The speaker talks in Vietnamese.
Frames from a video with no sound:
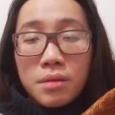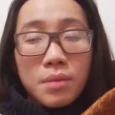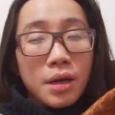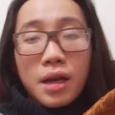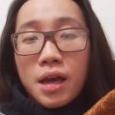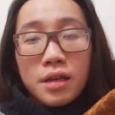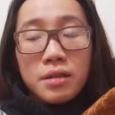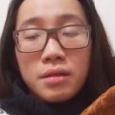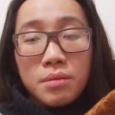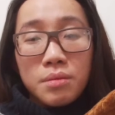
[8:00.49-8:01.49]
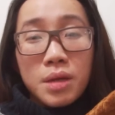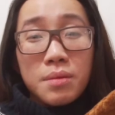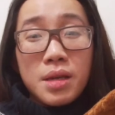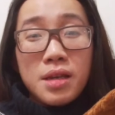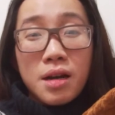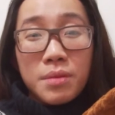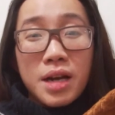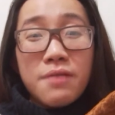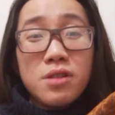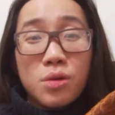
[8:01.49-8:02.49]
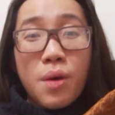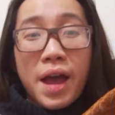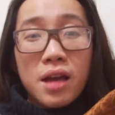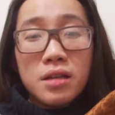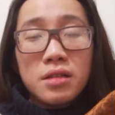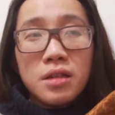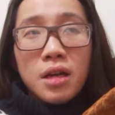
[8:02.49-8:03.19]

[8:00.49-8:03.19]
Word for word: mà kệ mình bây giờ mình đã vượt qua đó